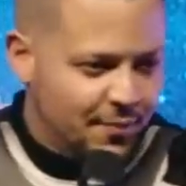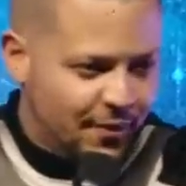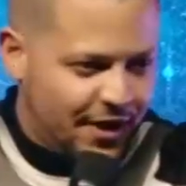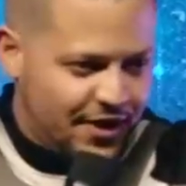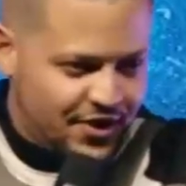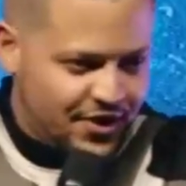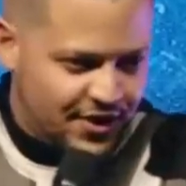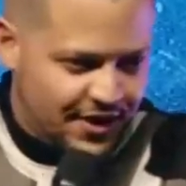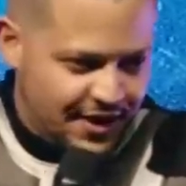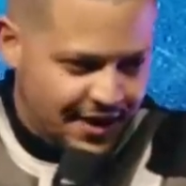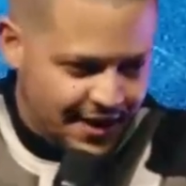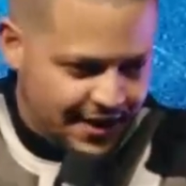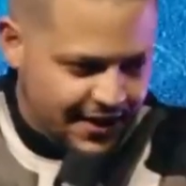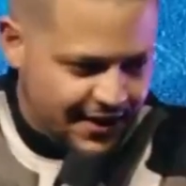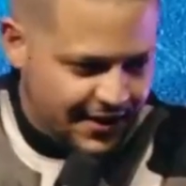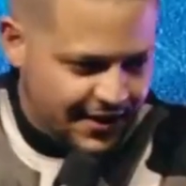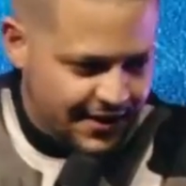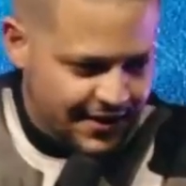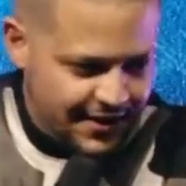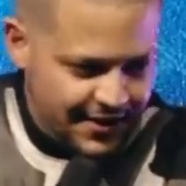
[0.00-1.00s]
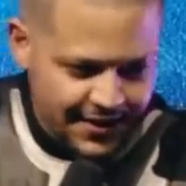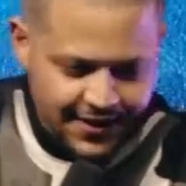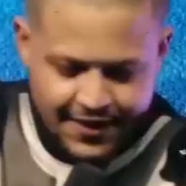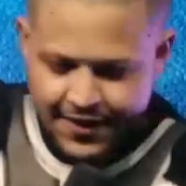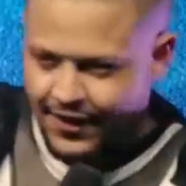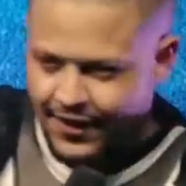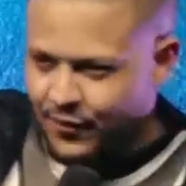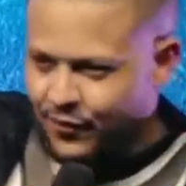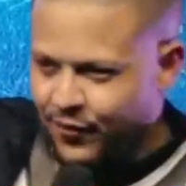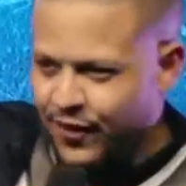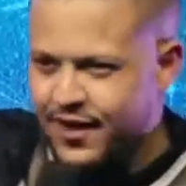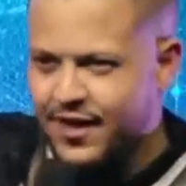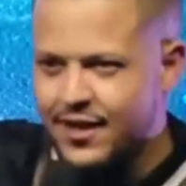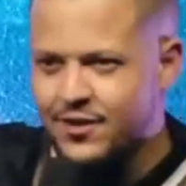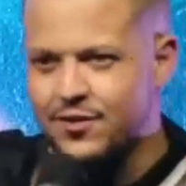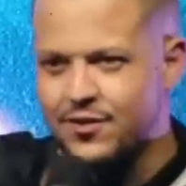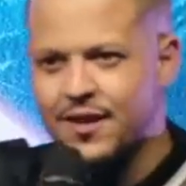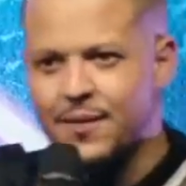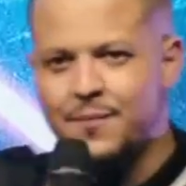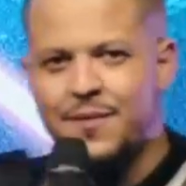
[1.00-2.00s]
imaginei que faria
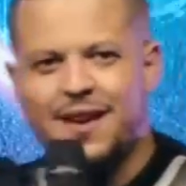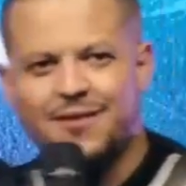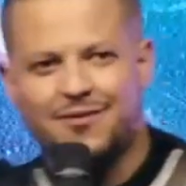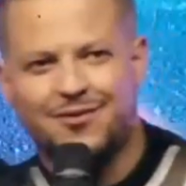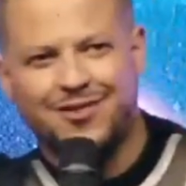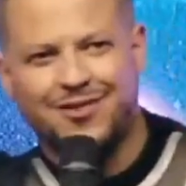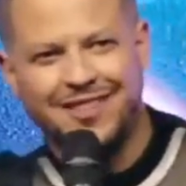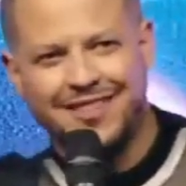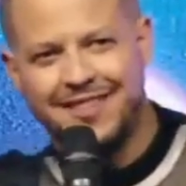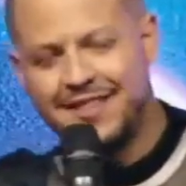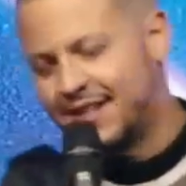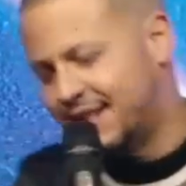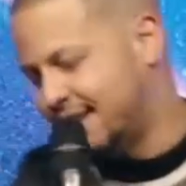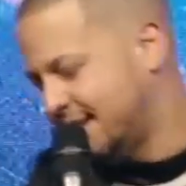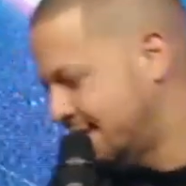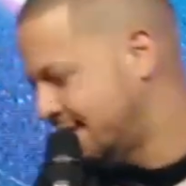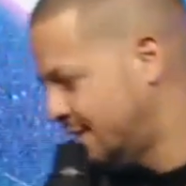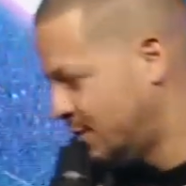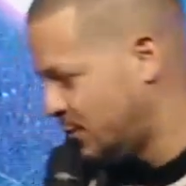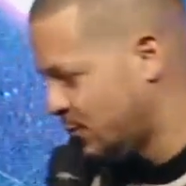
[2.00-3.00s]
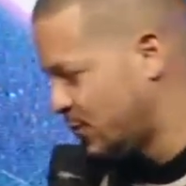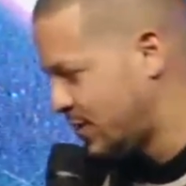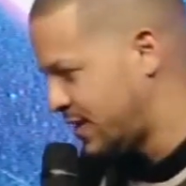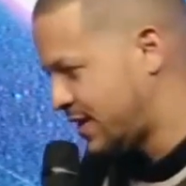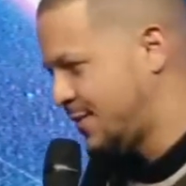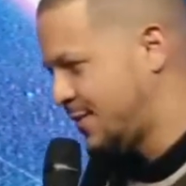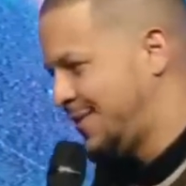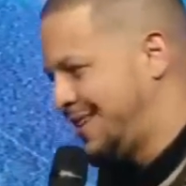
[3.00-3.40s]
isso na minha vida. Nunca